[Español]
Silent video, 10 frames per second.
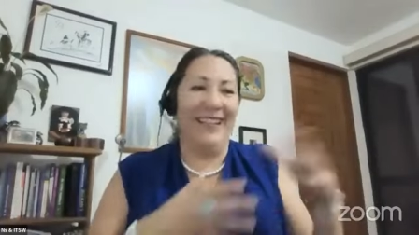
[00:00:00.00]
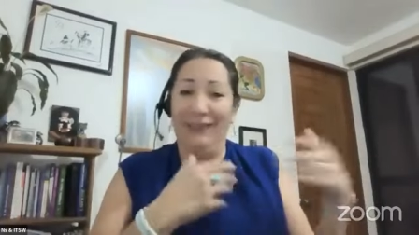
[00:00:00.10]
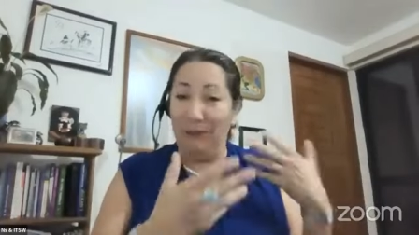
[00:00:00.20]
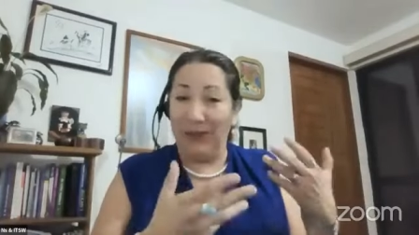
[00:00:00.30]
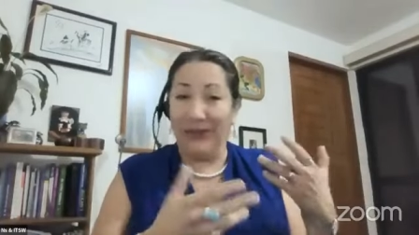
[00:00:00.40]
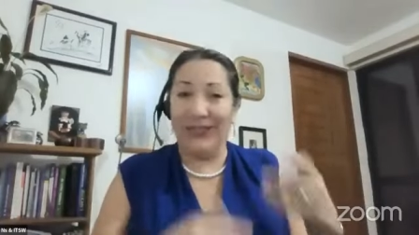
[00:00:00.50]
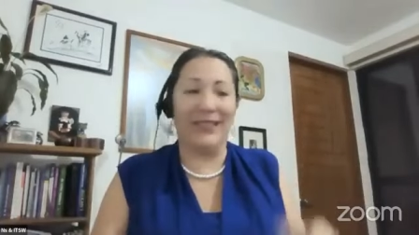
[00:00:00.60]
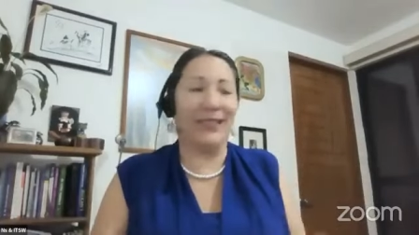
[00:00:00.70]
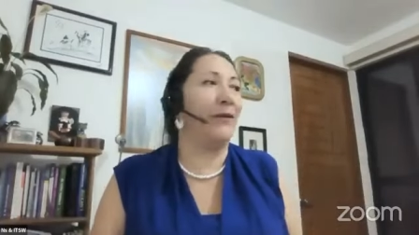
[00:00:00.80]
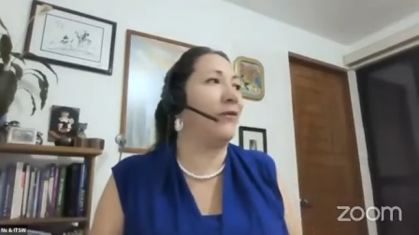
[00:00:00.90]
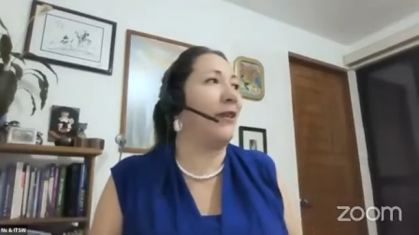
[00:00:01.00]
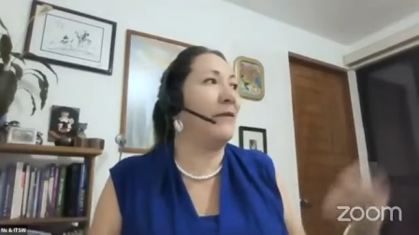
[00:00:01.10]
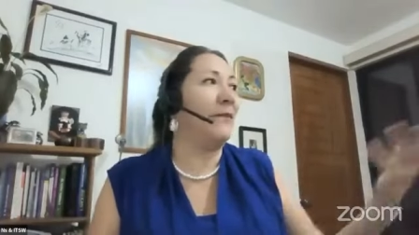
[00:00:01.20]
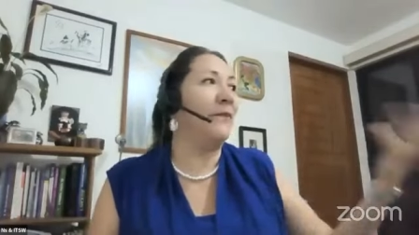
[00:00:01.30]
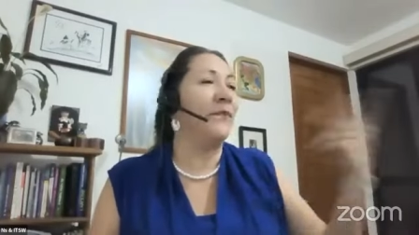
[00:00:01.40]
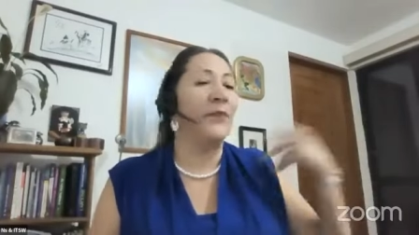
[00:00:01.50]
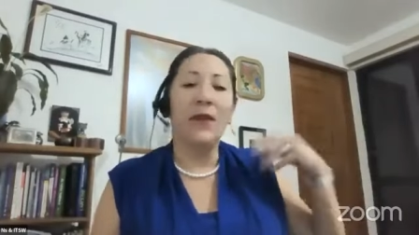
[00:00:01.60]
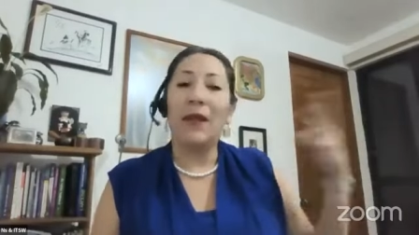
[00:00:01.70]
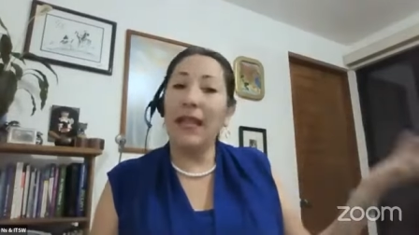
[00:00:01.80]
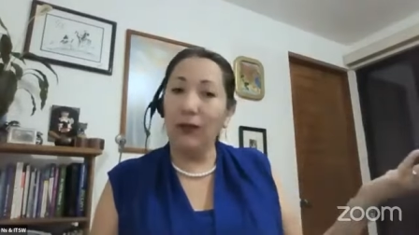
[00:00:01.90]
es una persona que se vincula a mí,
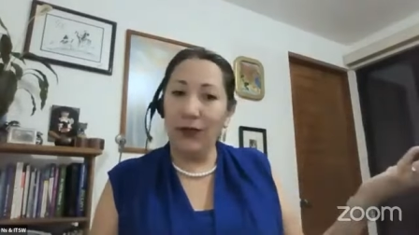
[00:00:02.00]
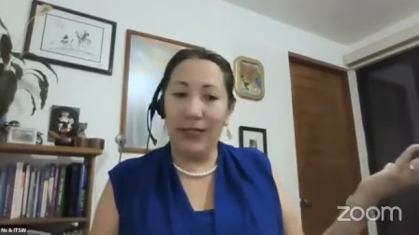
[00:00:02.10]
entro